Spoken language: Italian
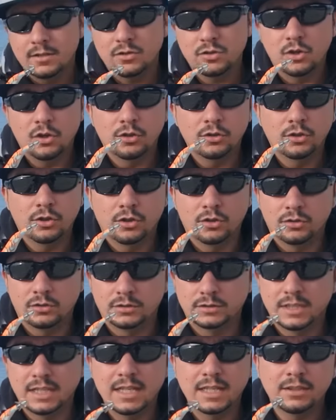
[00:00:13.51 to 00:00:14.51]
sono
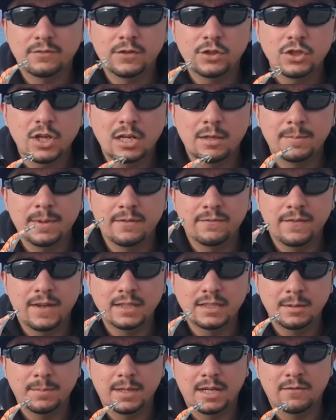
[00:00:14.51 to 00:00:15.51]
degli artificiali
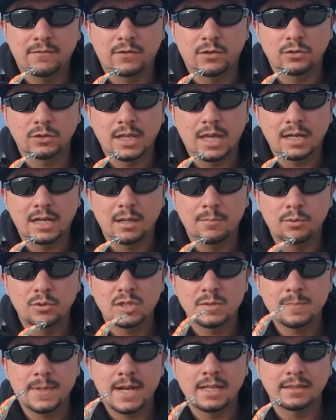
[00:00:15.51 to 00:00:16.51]
perfetti per affrontare le
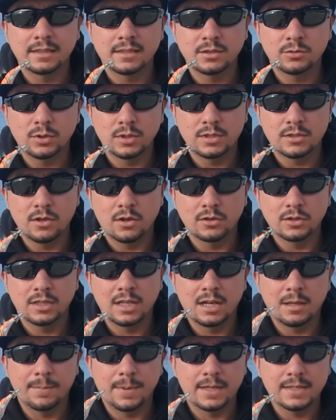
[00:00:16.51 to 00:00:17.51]
più disperate situazioni
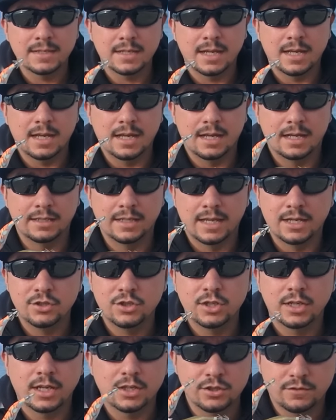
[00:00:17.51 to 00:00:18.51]
della pesca ad
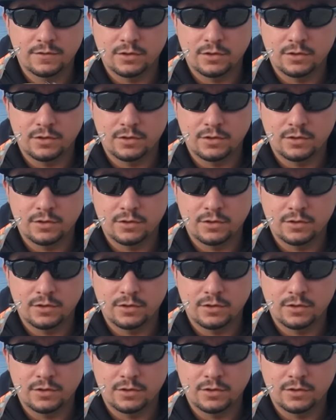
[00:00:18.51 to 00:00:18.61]
edging ai